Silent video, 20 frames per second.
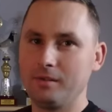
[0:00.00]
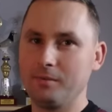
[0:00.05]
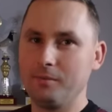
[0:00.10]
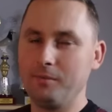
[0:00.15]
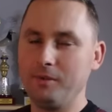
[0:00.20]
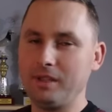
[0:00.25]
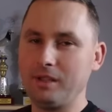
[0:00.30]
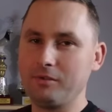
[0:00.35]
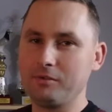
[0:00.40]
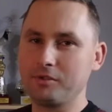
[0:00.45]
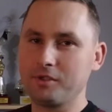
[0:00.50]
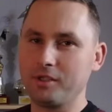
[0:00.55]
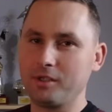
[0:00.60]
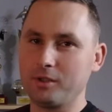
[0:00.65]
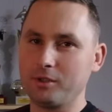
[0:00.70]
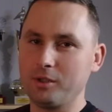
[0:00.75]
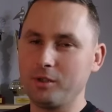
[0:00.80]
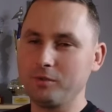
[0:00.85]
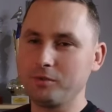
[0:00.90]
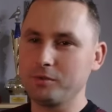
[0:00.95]
Witam wszystkich
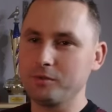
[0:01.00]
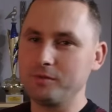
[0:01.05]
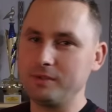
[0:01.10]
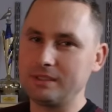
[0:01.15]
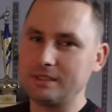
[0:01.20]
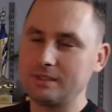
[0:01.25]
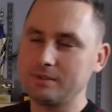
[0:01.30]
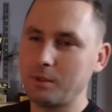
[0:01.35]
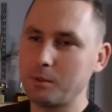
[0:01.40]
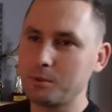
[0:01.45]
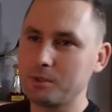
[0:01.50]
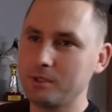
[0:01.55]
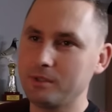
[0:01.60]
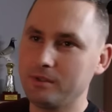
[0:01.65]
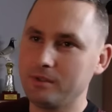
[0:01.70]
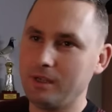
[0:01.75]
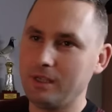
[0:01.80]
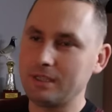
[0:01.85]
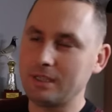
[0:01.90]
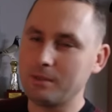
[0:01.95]
hodowców, nazywam się
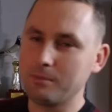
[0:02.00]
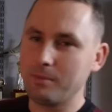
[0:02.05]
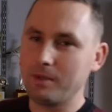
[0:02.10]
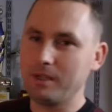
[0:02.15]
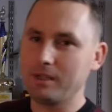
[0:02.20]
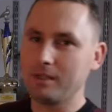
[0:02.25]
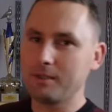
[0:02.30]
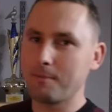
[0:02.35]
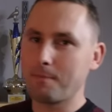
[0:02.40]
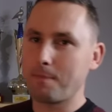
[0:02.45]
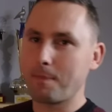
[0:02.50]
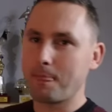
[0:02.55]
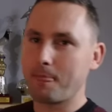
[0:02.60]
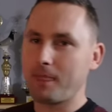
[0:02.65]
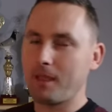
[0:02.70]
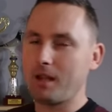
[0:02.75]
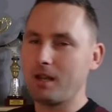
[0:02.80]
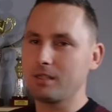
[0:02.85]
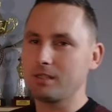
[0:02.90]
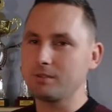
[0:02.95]
Anna Bank.
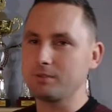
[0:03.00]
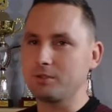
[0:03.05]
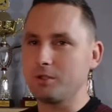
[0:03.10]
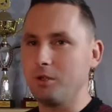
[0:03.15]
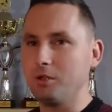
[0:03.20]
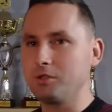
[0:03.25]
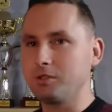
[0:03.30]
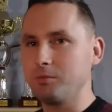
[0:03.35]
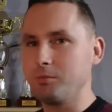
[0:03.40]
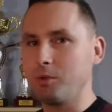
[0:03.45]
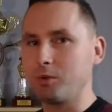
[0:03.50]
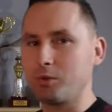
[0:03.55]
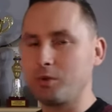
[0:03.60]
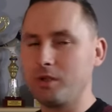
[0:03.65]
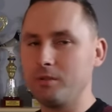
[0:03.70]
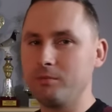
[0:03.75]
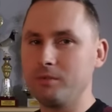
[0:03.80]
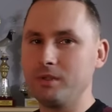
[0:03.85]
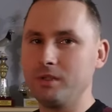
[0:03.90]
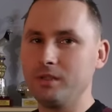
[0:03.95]
Razem z ojcem
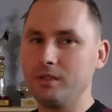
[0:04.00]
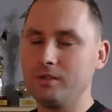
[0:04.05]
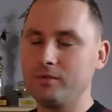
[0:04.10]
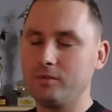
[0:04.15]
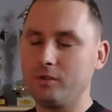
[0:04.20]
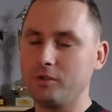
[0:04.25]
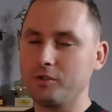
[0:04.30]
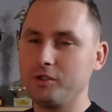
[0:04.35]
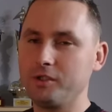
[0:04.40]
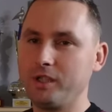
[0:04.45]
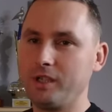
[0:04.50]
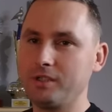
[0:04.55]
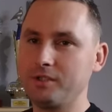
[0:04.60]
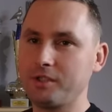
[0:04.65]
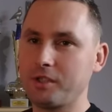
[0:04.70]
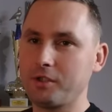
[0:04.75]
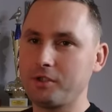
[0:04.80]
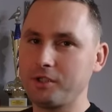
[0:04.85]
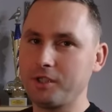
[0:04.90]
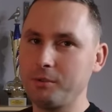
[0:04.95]
notujemy w oddziale
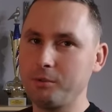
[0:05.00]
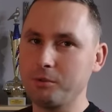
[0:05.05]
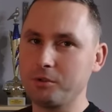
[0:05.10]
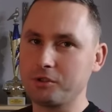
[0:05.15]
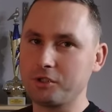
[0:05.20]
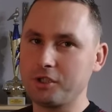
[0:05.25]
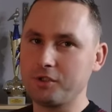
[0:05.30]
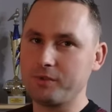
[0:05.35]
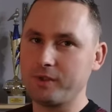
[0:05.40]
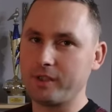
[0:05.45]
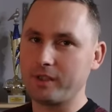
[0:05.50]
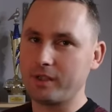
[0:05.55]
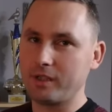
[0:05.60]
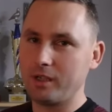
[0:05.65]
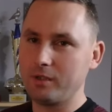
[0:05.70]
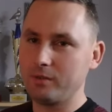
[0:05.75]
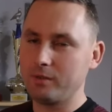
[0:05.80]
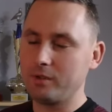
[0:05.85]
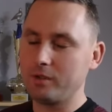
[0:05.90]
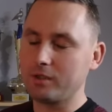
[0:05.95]
076
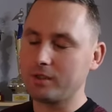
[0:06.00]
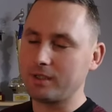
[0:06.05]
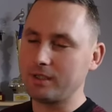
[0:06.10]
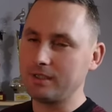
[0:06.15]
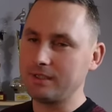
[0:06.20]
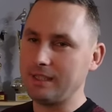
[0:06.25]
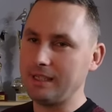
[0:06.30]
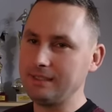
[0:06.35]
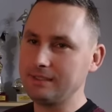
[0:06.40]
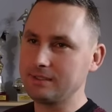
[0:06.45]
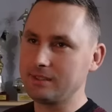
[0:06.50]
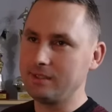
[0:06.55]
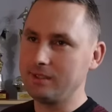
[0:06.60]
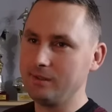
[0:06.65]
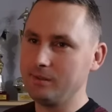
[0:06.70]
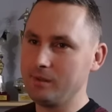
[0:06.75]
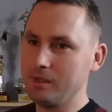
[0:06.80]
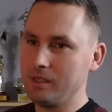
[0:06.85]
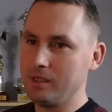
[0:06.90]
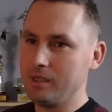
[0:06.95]
Wejherowo, Krędański.
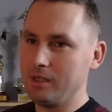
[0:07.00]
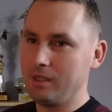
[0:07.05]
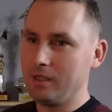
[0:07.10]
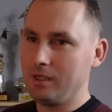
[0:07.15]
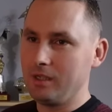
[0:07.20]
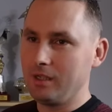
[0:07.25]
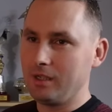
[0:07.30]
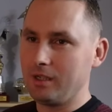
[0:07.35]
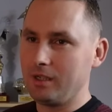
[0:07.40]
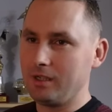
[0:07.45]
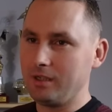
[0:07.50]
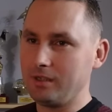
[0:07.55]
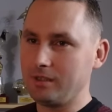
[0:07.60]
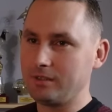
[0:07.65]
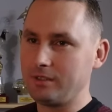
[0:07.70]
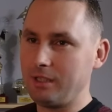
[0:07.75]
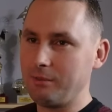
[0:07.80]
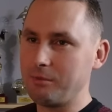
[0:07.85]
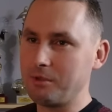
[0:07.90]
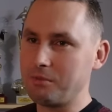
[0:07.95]

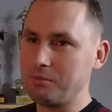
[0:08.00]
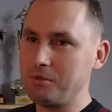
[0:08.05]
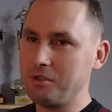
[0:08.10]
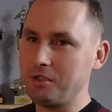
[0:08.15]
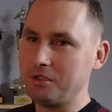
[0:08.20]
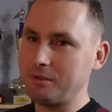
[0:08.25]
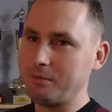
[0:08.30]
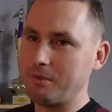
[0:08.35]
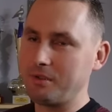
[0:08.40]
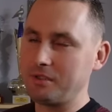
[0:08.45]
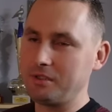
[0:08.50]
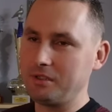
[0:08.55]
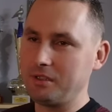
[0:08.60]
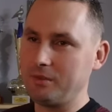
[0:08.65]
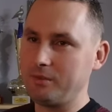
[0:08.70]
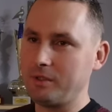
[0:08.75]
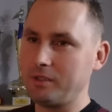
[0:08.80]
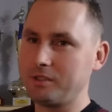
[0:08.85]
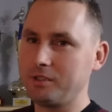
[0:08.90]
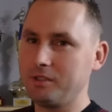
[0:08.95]
Chcielibyśmy Cię
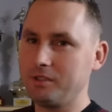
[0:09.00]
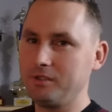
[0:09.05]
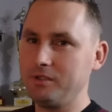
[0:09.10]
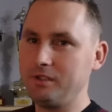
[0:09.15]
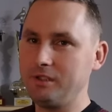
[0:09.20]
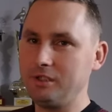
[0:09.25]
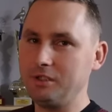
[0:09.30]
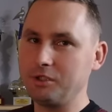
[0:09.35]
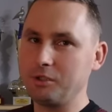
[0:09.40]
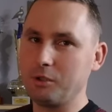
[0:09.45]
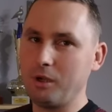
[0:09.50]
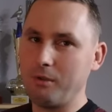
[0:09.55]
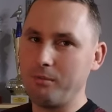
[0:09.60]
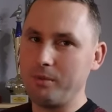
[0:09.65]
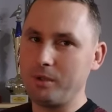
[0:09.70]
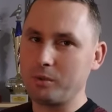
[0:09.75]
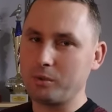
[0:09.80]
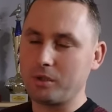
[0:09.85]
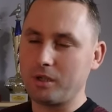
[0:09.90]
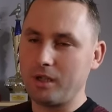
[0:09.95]
zaprezentować 10
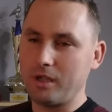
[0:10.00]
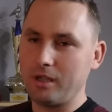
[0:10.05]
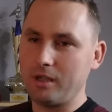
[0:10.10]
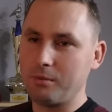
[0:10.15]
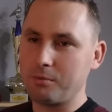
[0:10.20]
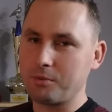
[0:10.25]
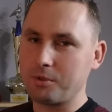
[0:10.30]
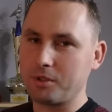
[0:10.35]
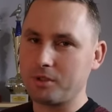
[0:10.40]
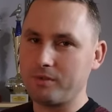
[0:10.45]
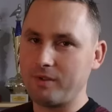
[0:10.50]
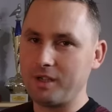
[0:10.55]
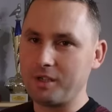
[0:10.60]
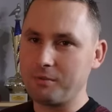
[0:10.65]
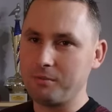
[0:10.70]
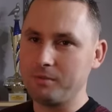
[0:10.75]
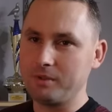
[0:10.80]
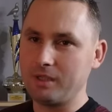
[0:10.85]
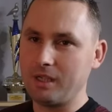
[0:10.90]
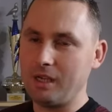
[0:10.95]
głębi, które
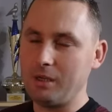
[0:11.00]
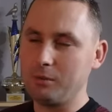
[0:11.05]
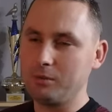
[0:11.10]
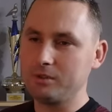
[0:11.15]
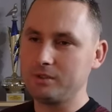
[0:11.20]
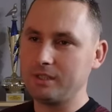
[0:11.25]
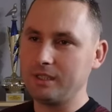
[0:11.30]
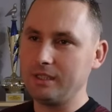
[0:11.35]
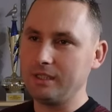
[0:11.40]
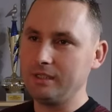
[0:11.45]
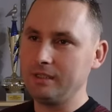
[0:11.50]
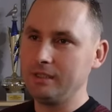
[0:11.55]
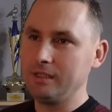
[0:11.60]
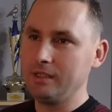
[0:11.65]
przygotowaliśmy na aukcję. E,